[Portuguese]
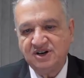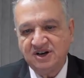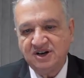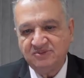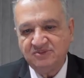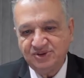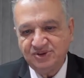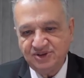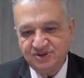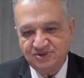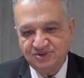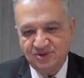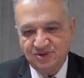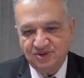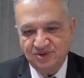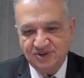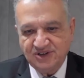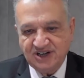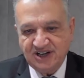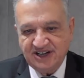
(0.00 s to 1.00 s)
acabou de
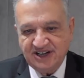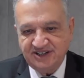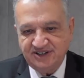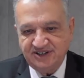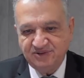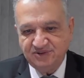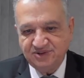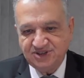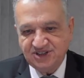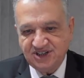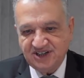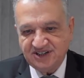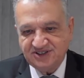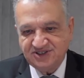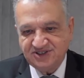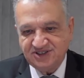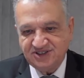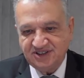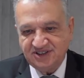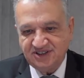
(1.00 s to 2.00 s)
colocar aí no
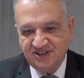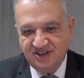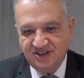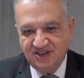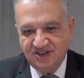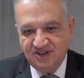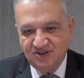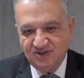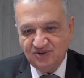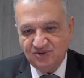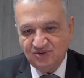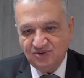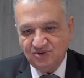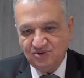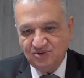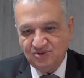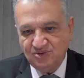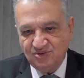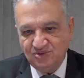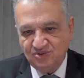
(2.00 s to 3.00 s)
chat
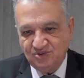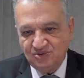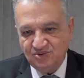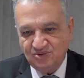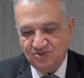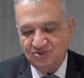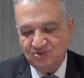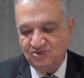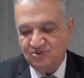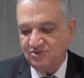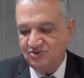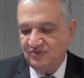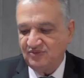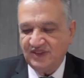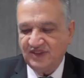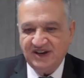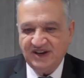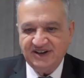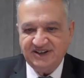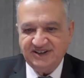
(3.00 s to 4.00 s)
o...
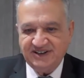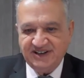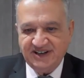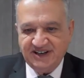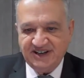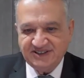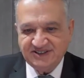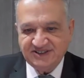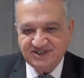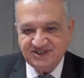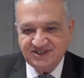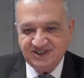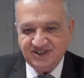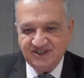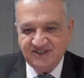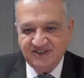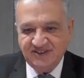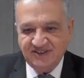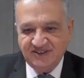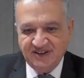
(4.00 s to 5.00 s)
a enquete,
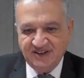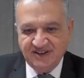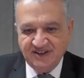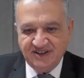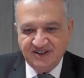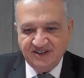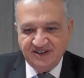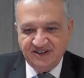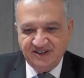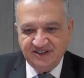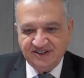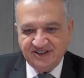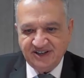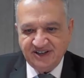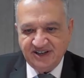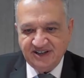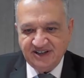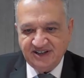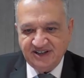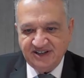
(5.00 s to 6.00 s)
e
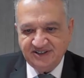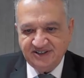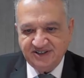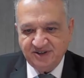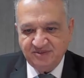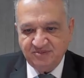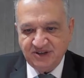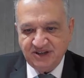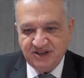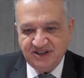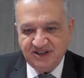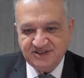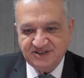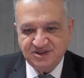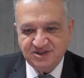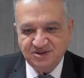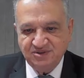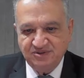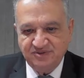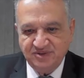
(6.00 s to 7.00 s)
tem aí também,
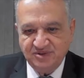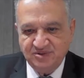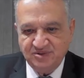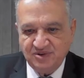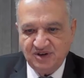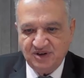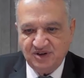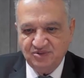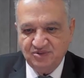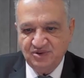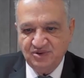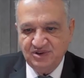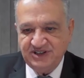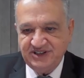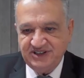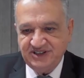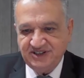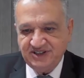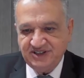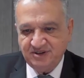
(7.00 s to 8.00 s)
Silvio, o
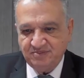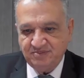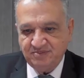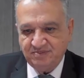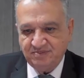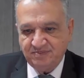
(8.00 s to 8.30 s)
link.